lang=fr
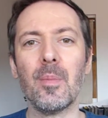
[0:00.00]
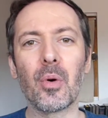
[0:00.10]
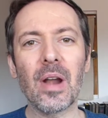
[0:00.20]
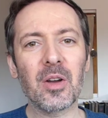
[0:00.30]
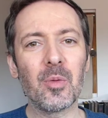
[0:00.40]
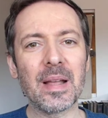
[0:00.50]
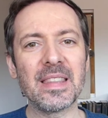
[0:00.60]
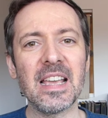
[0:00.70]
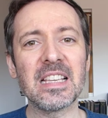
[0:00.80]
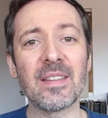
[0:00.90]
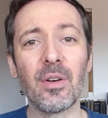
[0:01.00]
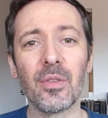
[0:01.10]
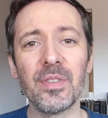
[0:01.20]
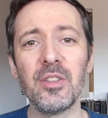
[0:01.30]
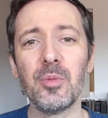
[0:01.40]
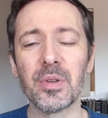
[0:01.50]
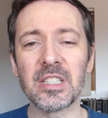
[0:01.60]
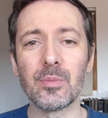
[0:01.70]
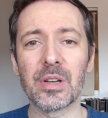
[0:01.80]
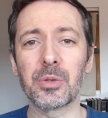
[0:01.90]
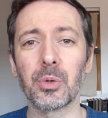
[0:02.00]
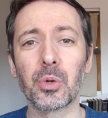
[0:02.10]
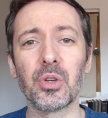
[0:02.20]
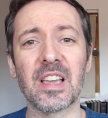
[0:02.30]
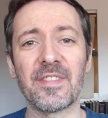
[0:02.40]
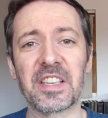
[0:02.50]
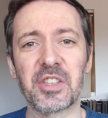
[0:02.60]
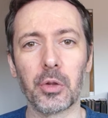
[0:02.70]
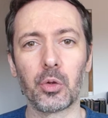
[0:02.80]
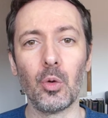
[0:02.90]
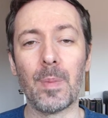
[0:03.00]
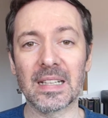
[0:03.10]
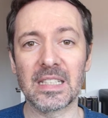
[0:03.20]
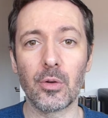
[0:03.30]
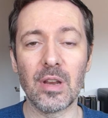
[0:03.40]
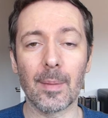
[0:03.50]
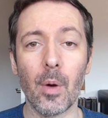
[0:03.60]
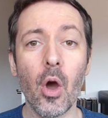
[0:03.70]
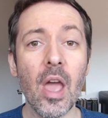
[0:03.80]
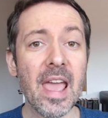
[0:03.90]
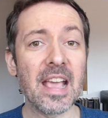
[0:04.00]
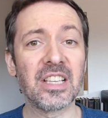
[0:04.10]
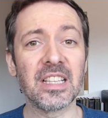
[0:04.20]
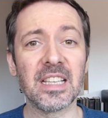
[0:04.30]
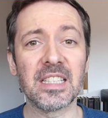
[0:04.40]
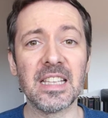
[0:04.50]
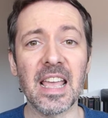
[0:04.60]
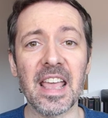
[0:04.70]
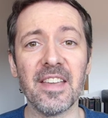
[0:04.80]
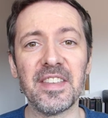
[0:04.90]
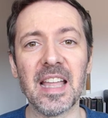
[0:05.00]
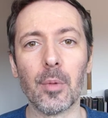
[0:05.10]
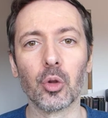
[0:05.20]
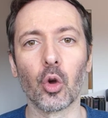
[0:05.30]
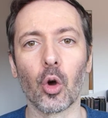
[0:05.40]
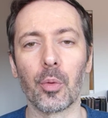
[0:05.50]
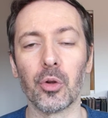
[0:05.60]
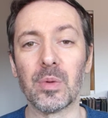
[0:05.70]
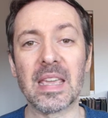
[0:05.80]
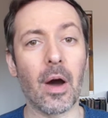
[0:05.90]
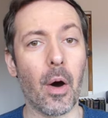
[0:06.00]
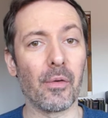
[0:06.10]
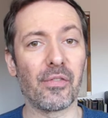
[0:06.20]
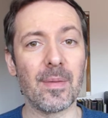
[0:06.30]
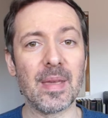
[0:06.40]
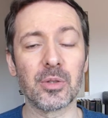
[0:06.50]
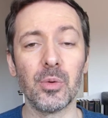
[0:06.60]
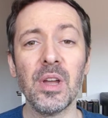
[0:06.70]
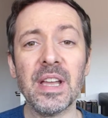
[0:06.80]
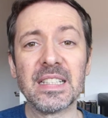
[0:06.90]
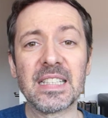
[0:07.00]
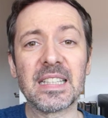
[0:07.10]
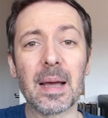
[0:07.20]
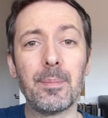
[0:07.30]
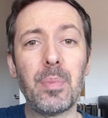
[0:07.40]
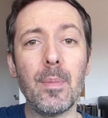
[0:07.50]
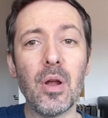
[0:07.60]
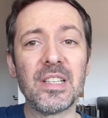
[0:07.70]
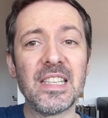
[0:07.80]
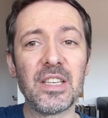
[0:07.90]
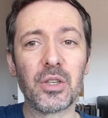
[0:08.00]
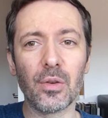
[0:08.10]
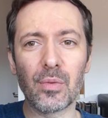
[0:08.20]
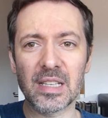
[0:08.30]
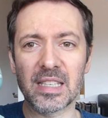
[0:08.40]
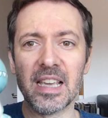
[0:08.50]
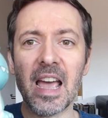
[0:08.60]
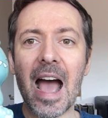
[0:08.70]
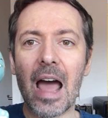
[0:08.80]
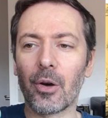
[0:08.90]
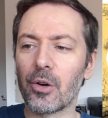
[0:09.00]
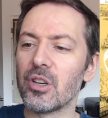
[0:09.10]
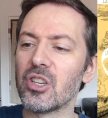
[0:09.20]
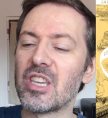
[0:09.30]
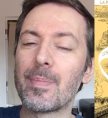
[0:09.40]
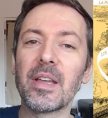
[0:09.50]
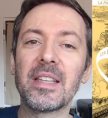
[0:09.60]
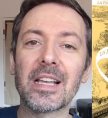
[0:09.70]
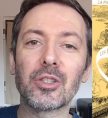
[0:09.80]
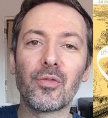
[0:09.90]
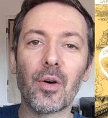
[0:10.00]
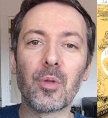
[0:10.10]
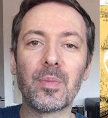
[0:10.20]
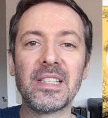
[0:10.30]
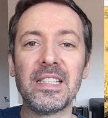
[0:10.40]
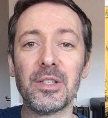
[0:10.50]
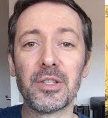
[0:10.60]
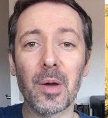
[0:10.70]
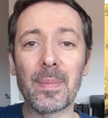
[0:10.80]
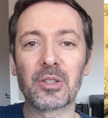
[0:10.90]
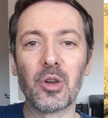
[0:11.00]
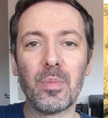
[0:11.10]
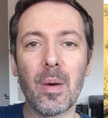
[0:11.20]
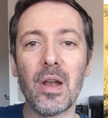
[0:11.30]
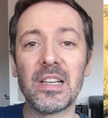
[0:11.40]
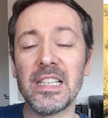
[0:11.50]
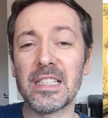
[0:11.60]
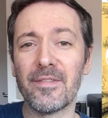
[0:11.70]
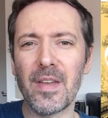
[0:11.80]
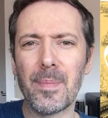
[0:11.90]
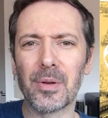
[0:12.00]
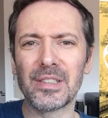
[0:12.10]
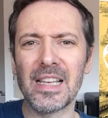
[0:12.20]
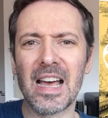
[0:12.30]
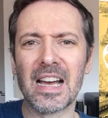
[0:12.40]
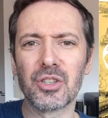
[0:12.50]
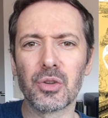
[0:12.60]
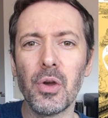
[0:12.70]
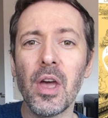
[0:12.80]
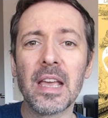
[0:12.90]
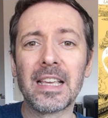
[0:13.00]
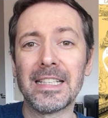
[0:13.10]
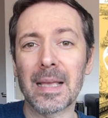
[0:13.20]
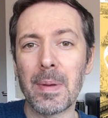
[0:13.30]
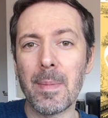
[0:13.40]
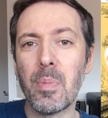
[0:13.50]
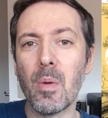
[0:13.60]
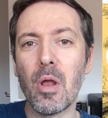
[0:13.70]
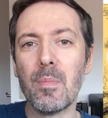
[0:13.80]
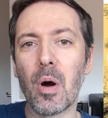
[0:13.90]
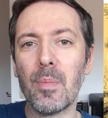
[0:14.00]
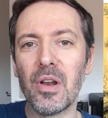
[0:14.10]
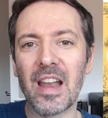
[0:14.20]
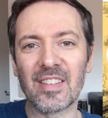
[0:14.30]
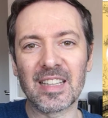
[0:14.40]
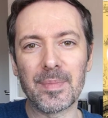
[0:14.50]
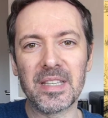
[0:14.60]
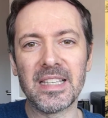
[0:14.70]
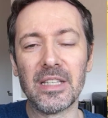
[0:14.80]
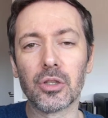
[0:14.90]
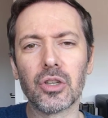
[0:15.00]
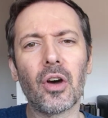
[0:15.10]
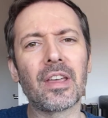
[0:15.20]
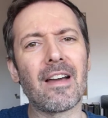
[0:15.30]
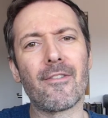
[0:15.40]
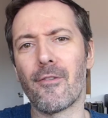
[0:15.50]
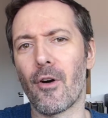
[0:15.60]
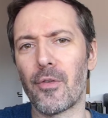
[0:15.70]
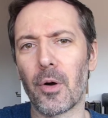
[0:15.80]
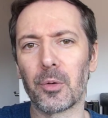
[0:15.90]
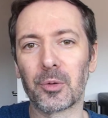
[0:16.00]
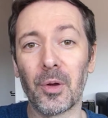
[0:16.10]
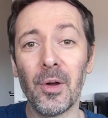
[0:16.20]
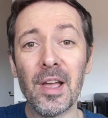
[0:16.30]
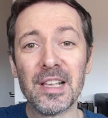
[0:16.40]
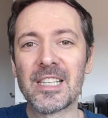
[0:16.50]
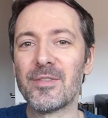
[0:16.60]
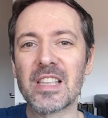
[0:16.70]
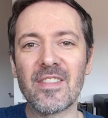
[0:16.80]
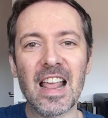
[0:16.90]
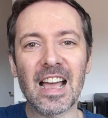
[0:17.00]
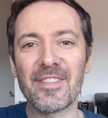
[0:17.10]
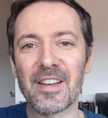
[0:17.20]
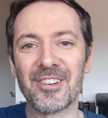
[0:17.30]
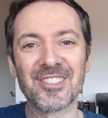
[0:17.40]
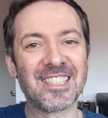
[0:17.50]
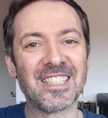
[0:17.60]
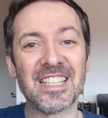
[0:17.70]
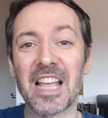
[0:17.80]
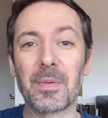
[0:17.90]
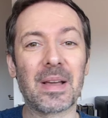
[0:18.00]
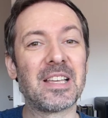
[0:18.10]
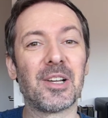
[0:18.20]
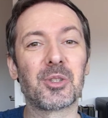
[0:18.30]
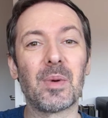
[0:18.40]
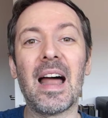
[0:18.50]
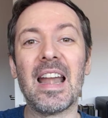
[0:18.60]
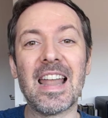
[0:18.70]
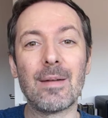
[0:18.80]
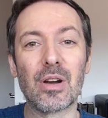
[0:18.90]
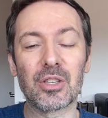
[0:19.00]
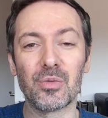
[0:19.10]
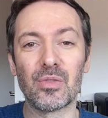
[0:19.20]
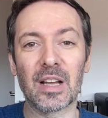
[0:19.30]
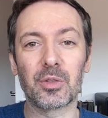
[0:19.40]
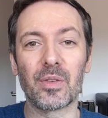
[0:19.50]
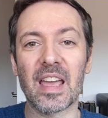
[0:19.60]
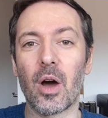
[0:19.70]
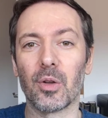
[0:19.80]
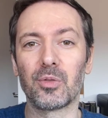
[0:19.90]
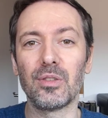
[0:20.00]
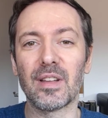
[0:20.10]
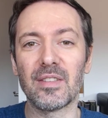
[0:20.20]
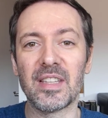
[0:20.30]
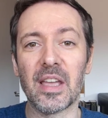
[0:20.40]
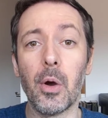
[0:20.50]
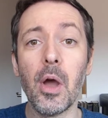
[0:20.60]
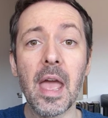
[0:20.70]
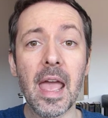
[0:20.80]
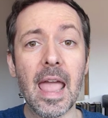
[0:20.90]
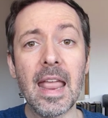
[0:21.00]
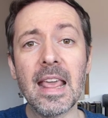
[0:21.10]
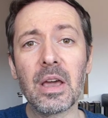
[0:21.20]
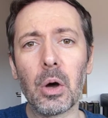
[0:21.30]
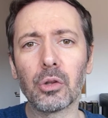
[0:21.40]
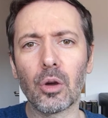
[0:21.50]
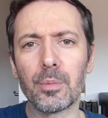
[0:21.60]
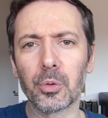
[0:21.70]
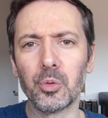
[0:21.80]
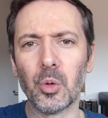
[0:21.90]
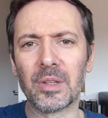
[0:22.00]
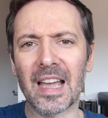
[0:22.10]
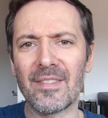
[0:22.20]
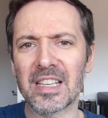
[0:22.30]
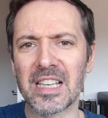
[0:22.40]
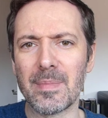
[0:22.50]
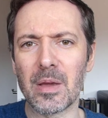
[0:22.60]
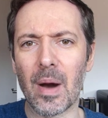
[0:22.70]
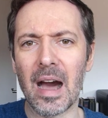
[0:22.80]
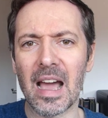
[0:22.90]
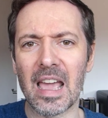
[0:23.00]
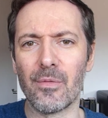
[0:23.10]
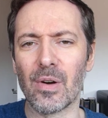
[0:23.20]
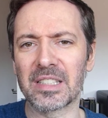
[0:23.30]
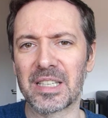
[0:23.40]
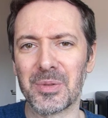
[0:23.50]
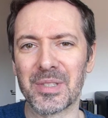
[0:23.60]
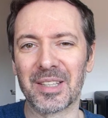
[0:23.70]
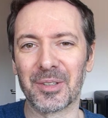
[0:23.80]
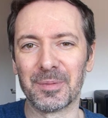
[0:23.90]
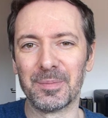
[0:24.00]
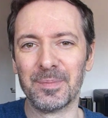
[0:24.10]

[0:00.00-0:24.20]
Pour l'accompagner, j'avais envie d'une petite boisson que j'affectionne tout particulièrement et que j'ai décidé évidemment de reproduire en fait maison. C'est un bubble tea que voici. Alors, j'ai pris une tasse en forme de petit dinosaure parce que Bubble Tea, ça me fait penser à un jeu qui s'appelait Bubble Bobble avec des petits dinosaures il y a fort fort longtemps. Si vous avez la référence, c'est génial. Quoi qu'il en soit, la boisson, vous la retrouverez en toute fin de vidéo et il est grand temps pour nous de traverser le miroir et voir ce qui nous attend.